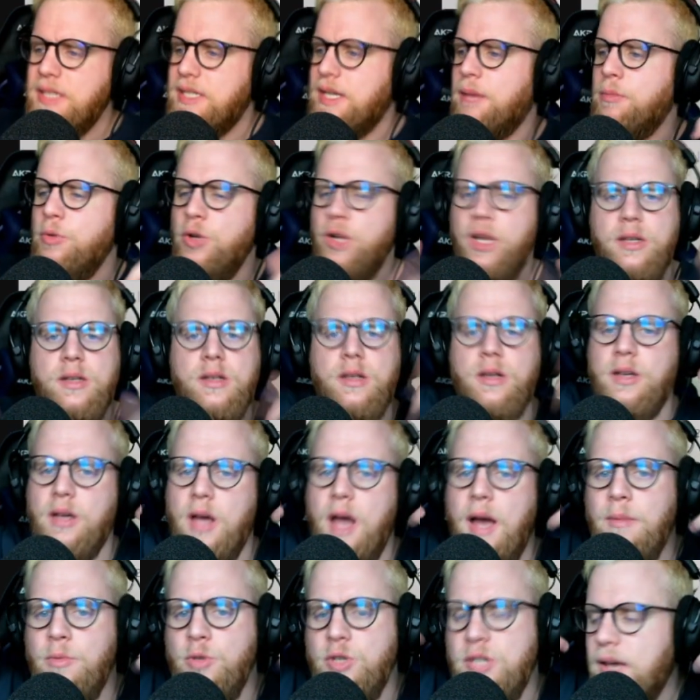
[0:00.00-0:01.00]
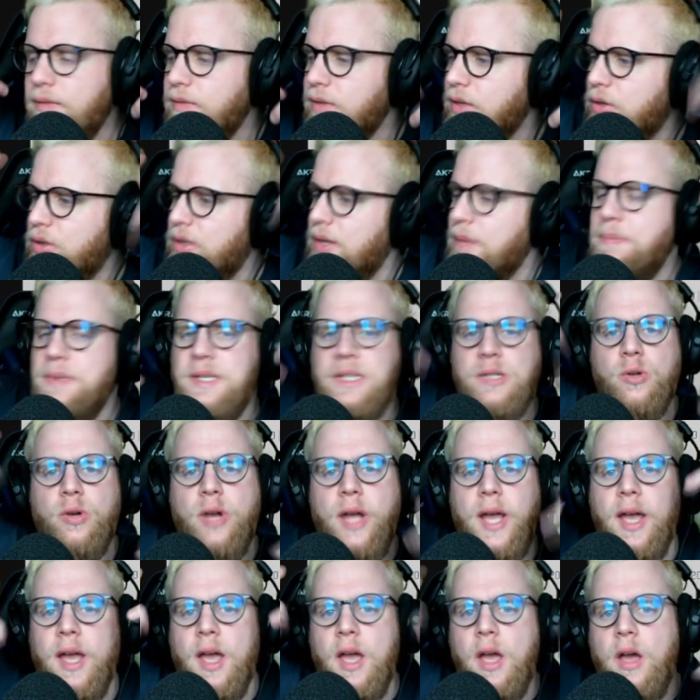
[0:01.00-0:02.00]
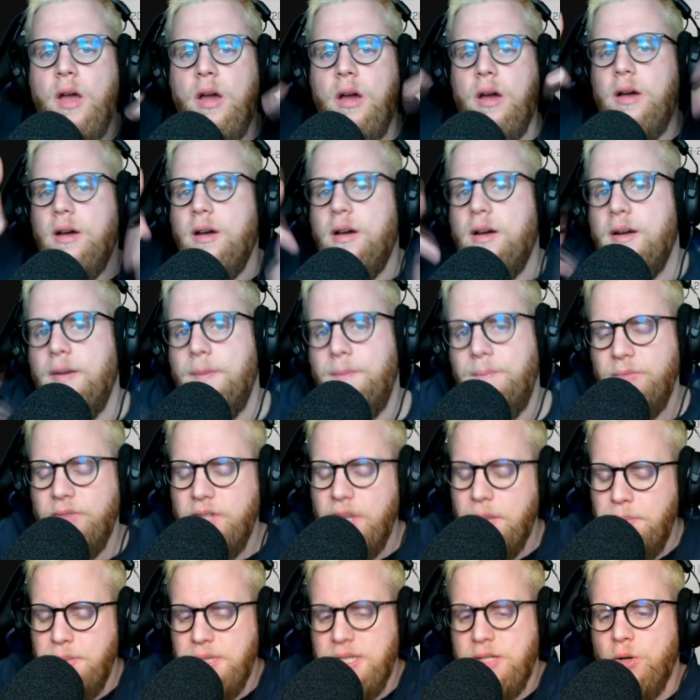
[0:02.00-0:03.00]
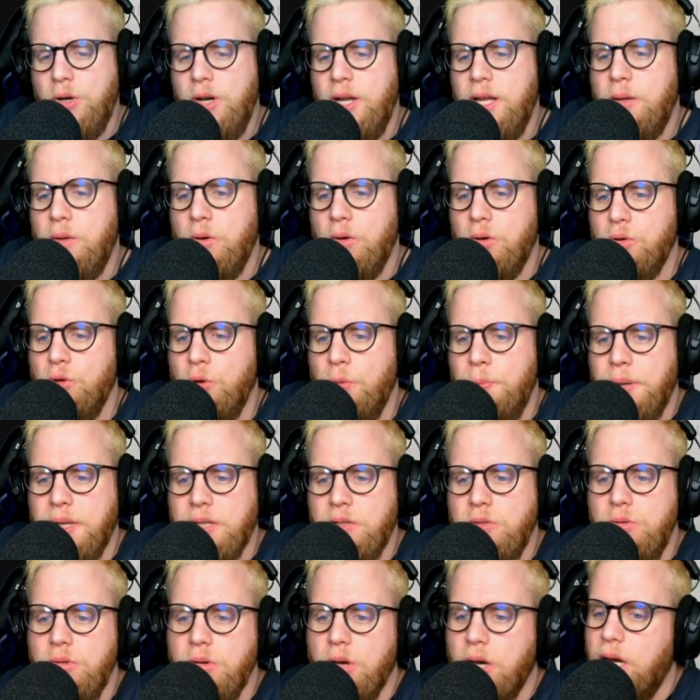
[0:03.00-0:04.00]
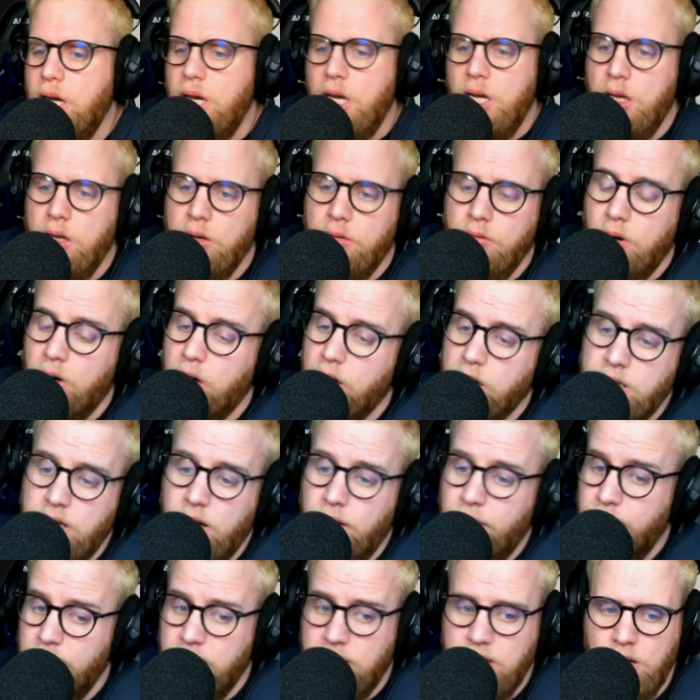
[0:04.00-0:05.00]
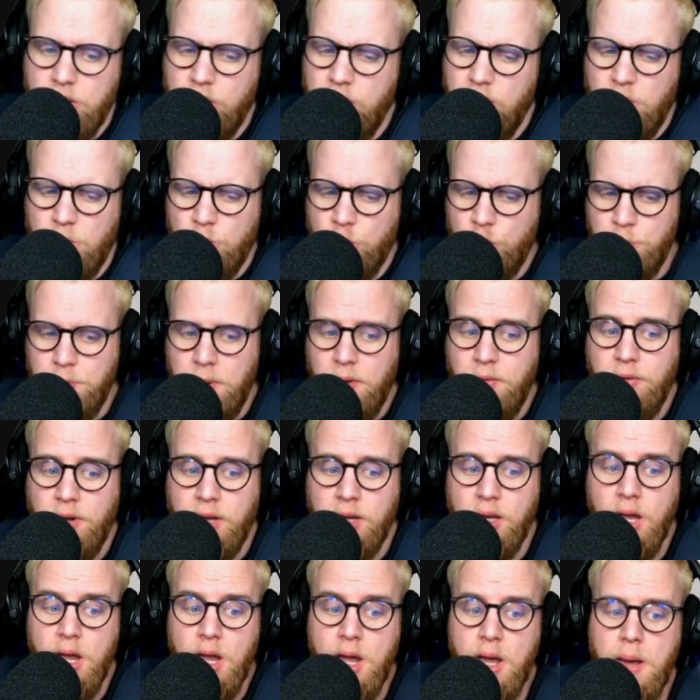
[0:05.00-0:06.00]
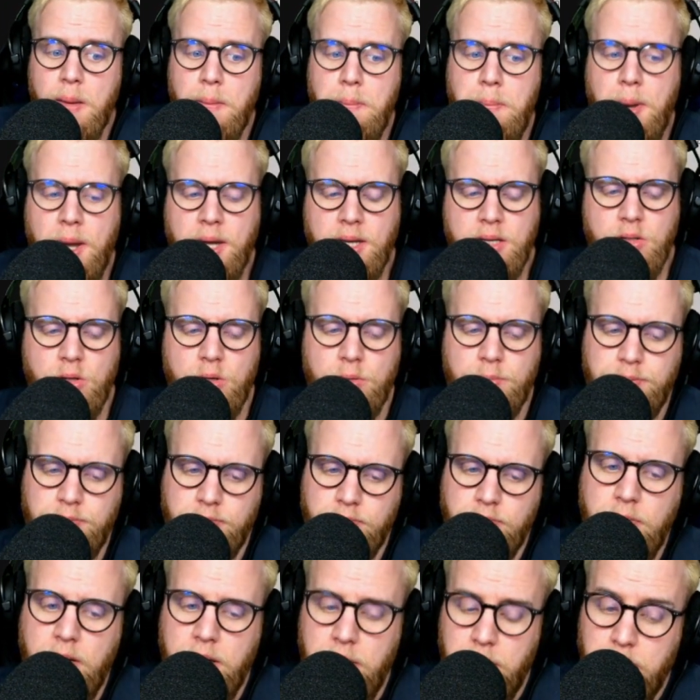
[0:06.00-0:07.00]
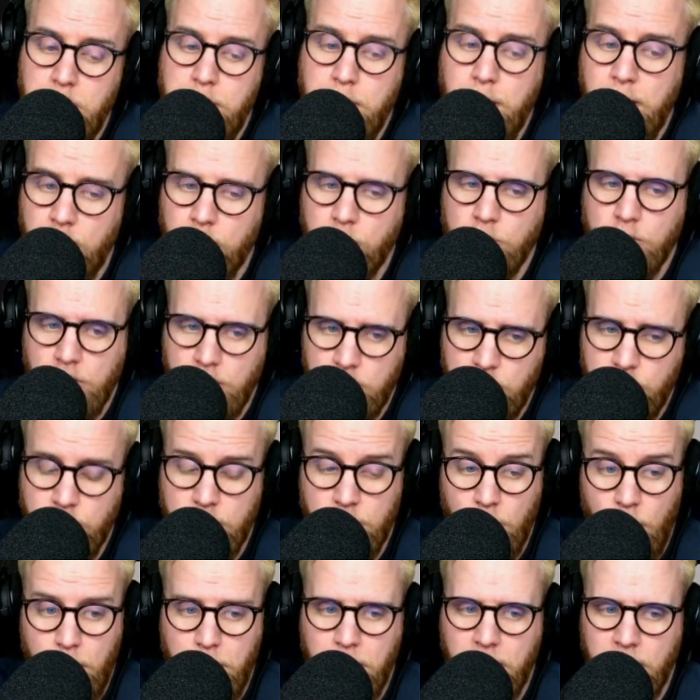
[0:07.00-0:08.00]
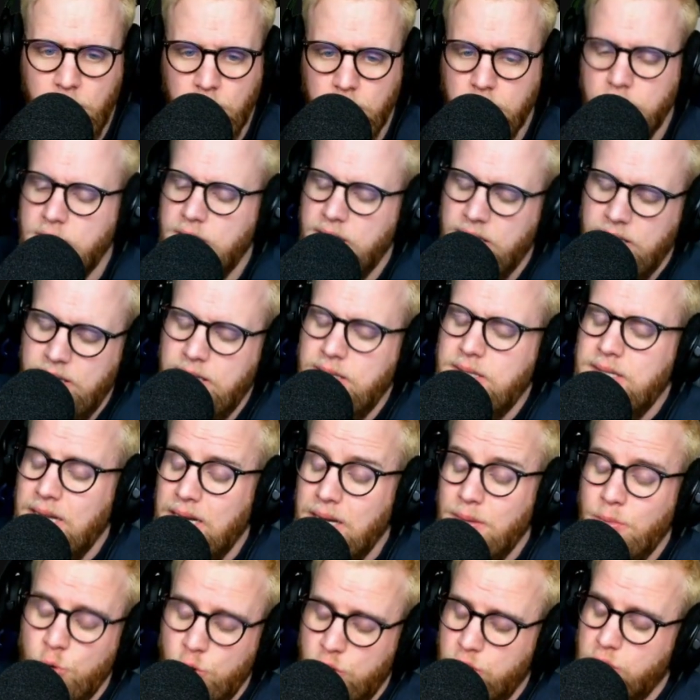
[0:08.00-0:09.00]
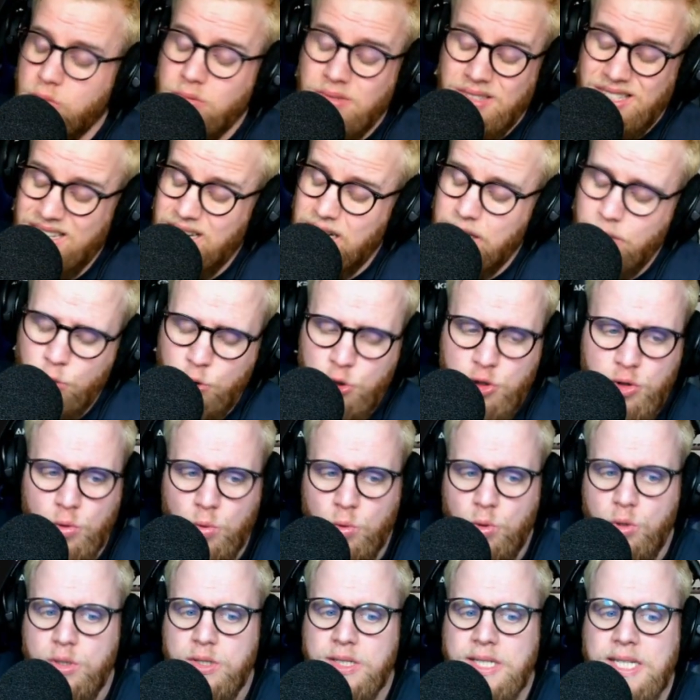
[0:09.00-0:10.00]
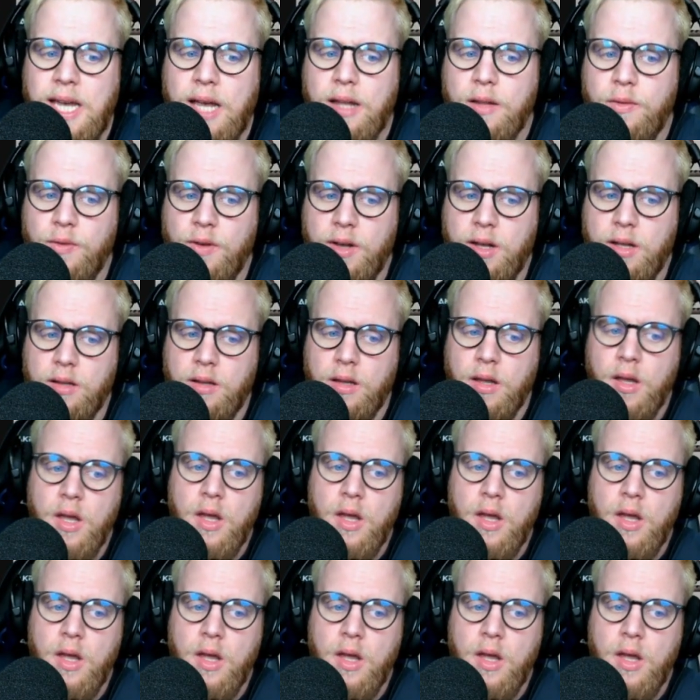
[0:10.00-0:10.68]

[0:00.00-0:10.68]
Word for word: s'est euh, amusé, avec des pistolets, des pistolets de, peinture, et voilà, ça a fait ça, honnêtement, je suis pas fan. Par exemple, mais par contre, excusez-moi, par contre, c'est l'émotion c'est l'émotion. Le scar 20.